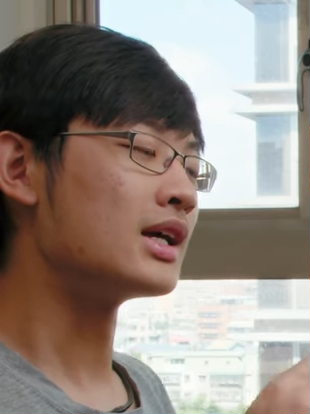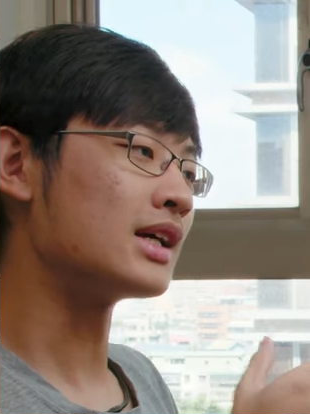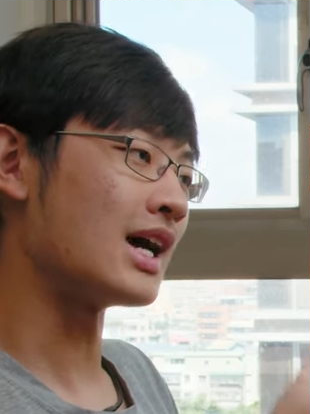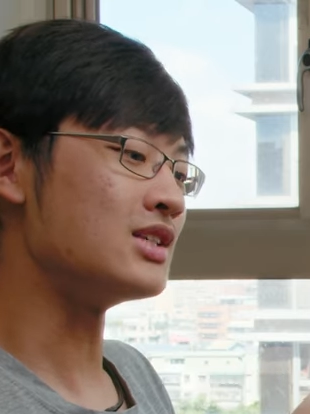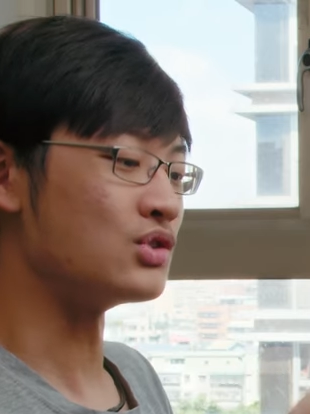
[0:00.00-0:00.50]

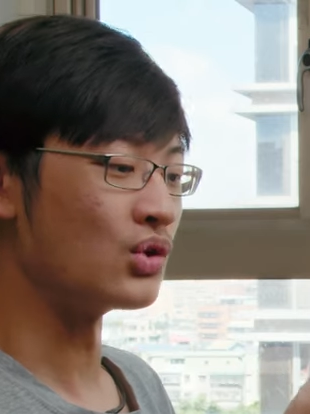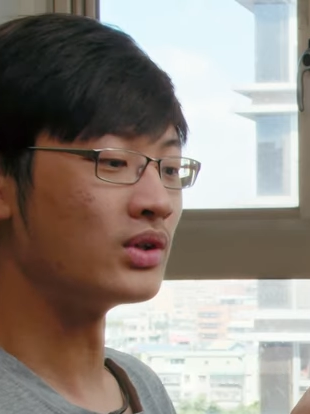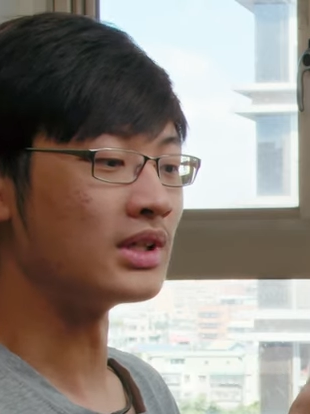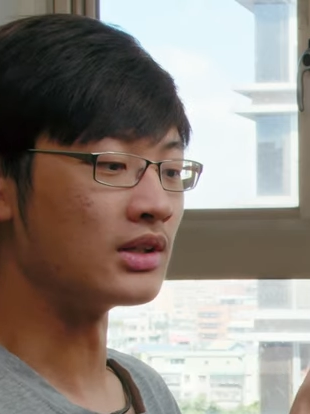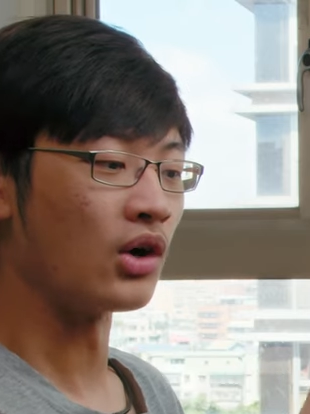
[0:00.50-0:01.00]
开始有一
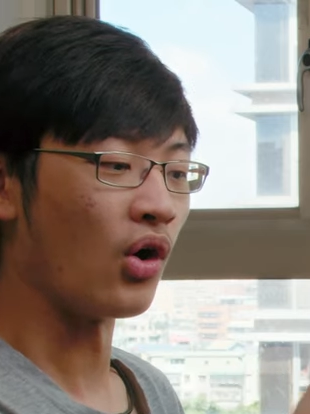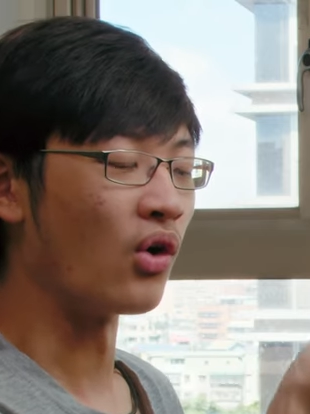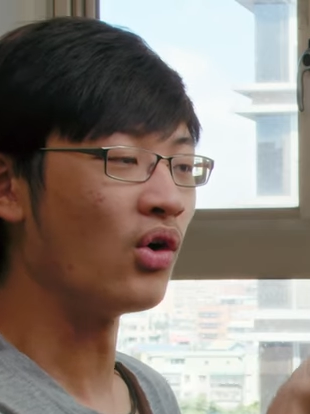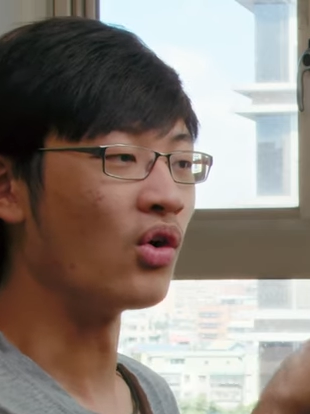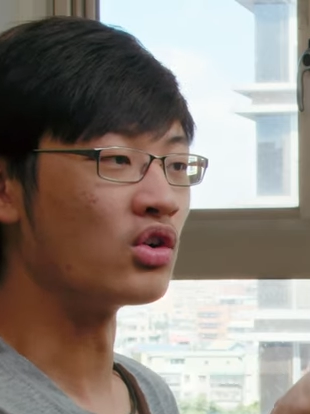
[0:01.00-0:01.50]
点
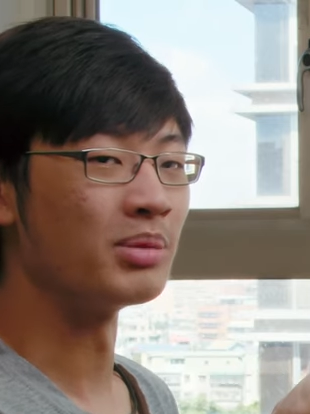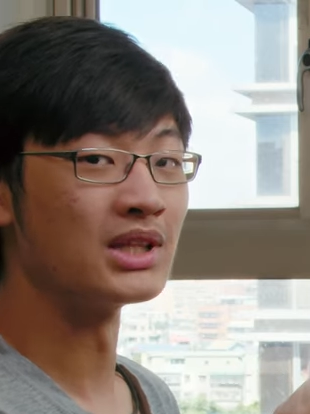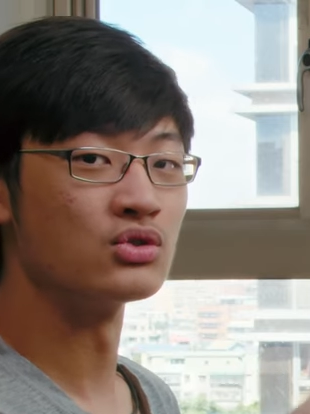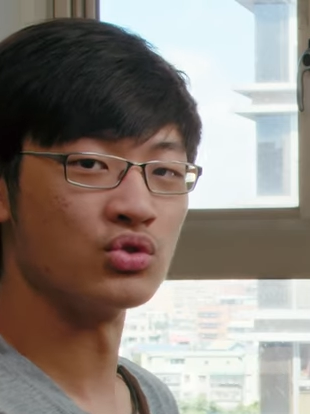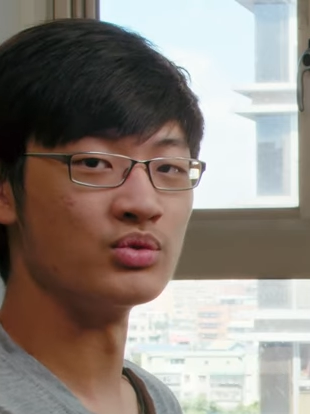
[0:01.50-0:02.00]
红红的
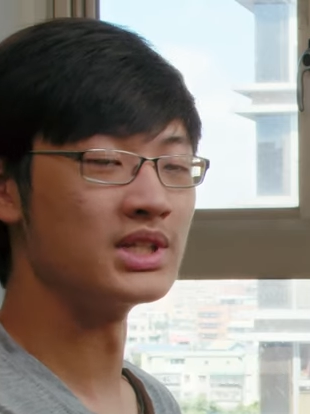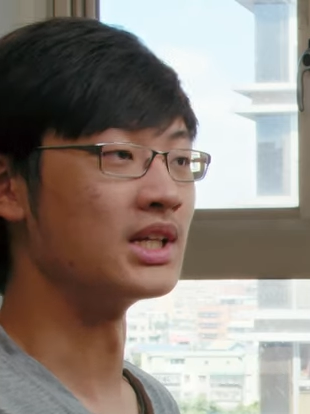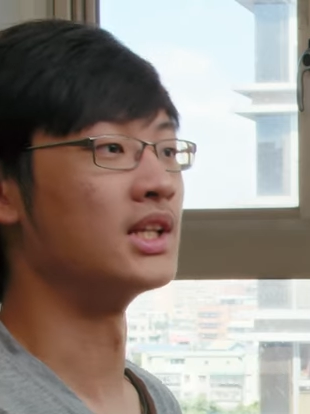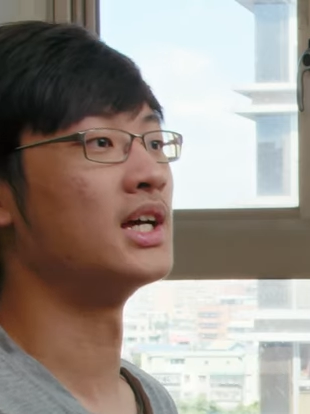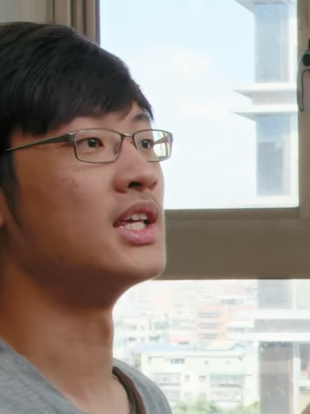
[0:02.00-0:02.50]
边出现，
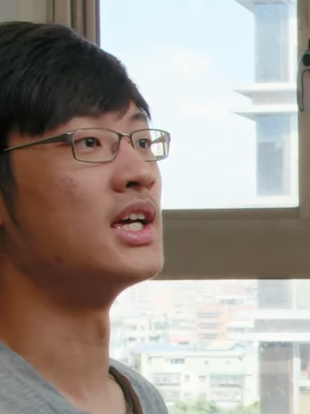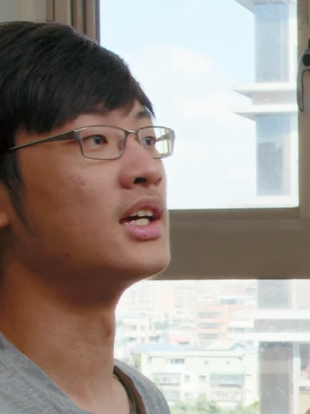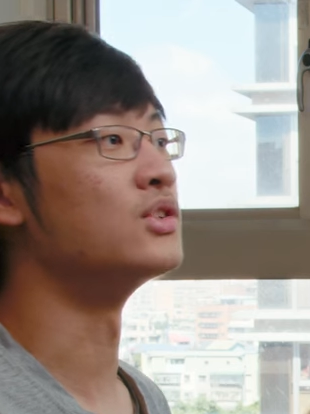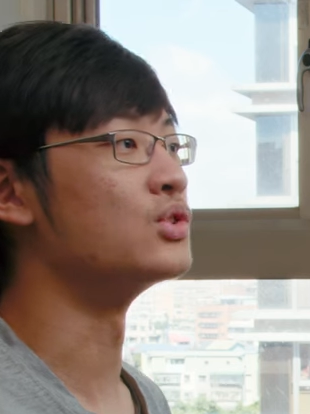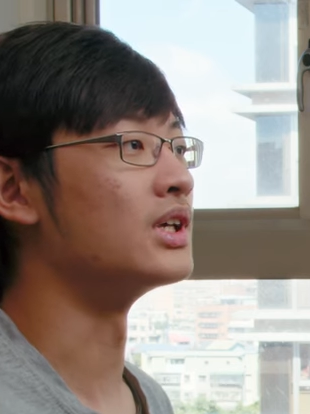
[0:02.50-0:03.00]
那你也
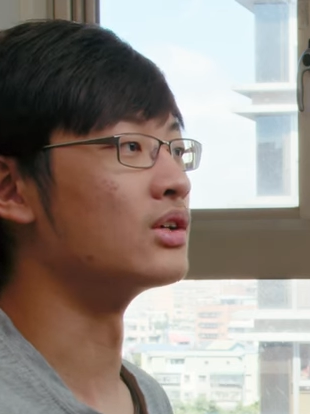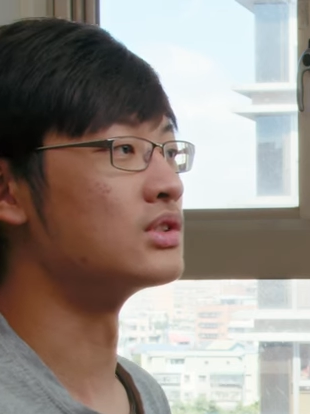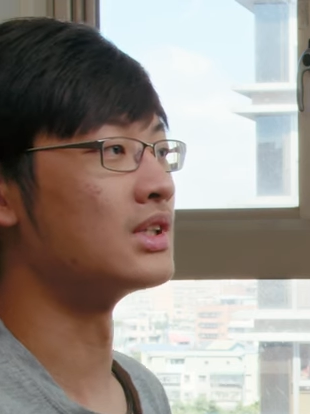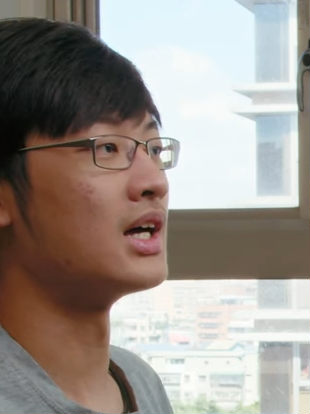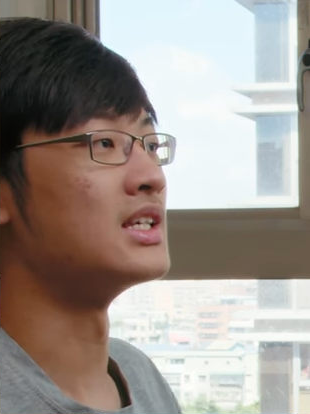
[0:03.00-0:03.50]
可以去调
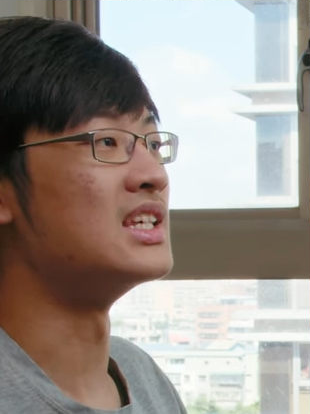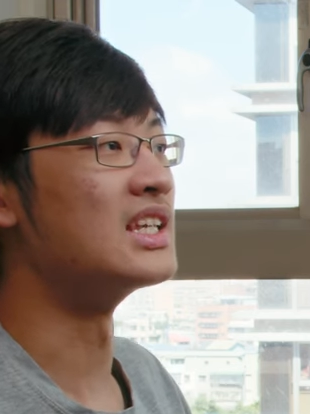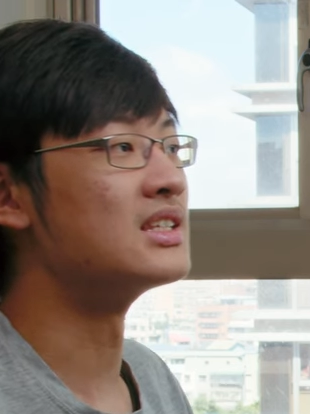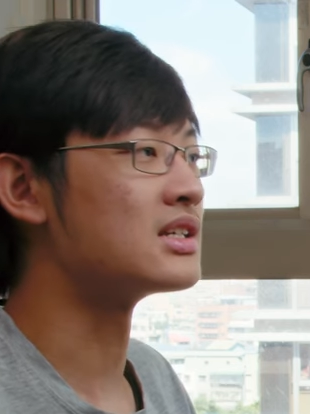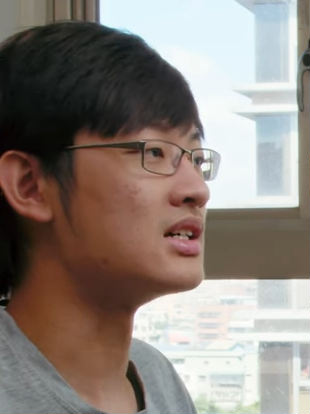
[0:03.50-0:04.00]
整它的
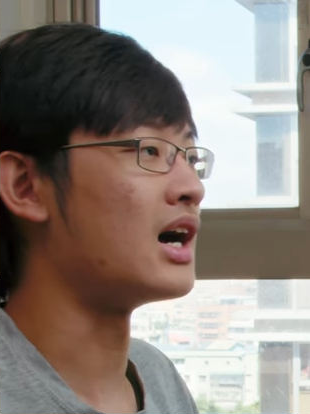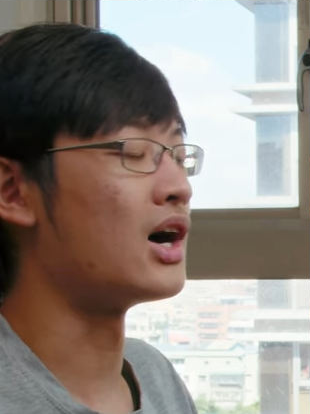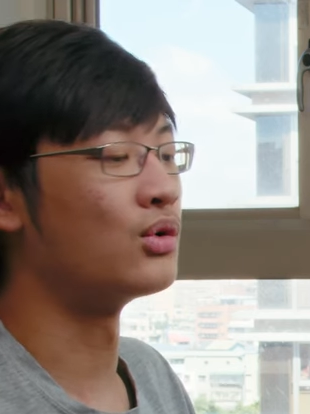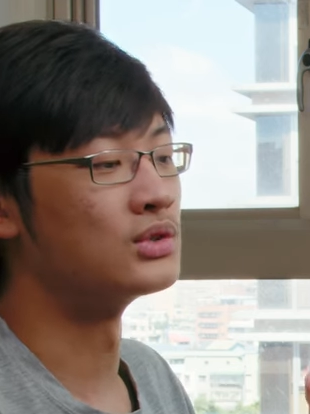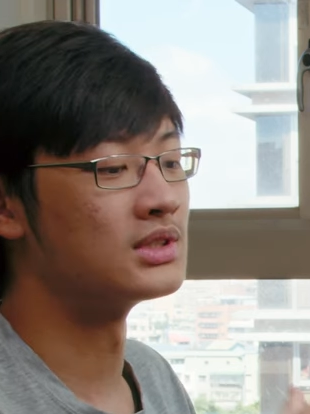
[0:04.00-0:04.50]
颜色啊，
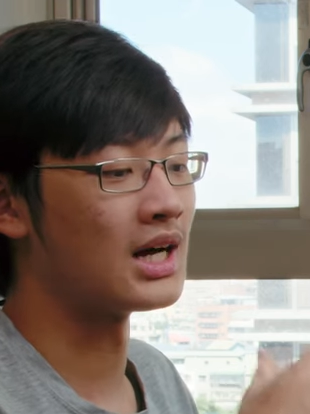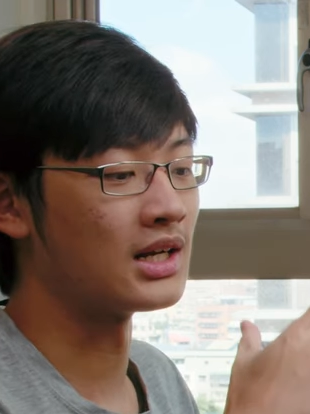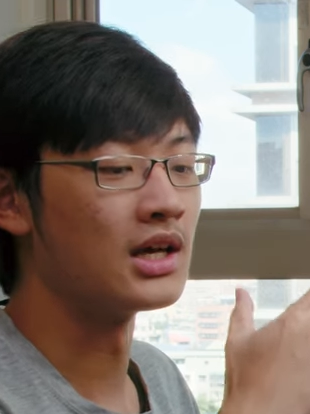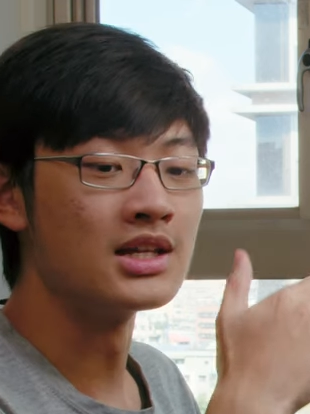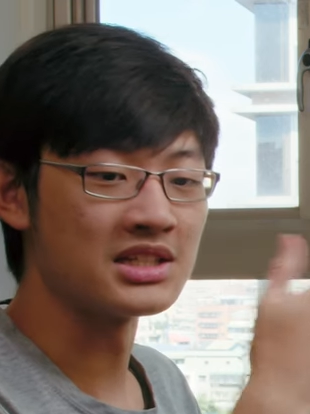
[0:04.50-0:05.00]
或者是它的
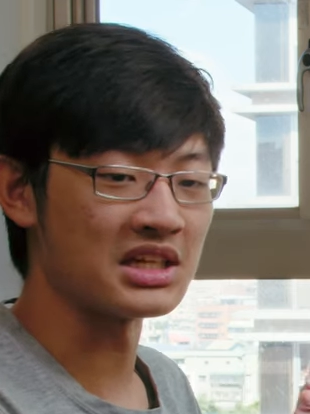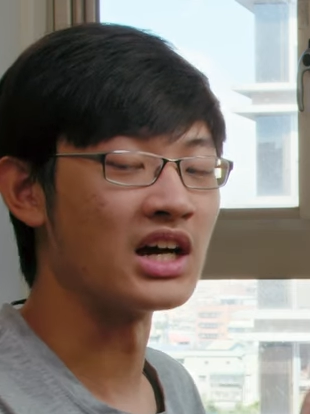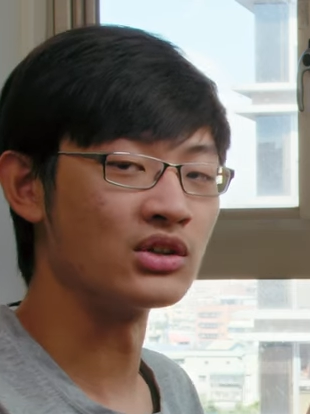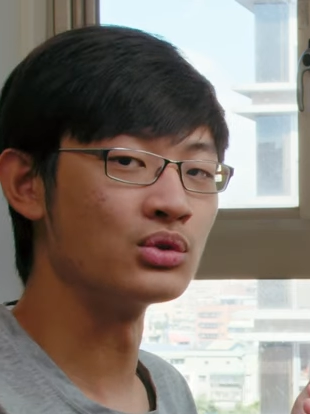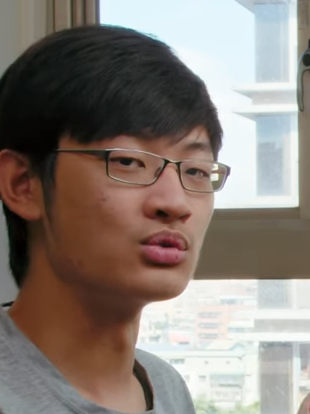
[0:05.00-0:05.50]

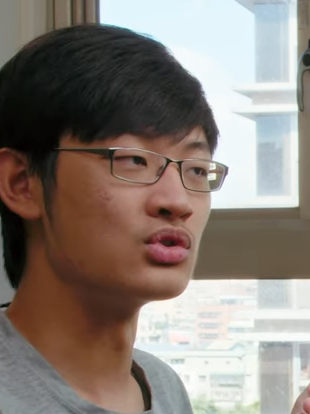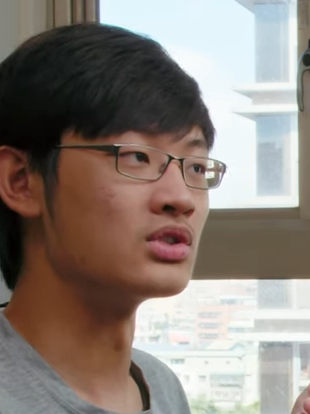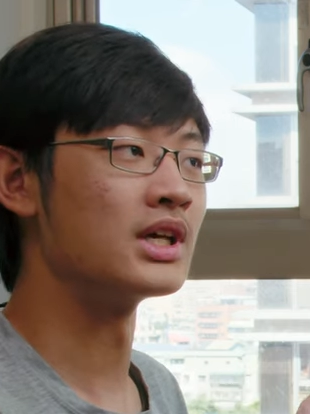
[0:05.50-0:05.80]
强度之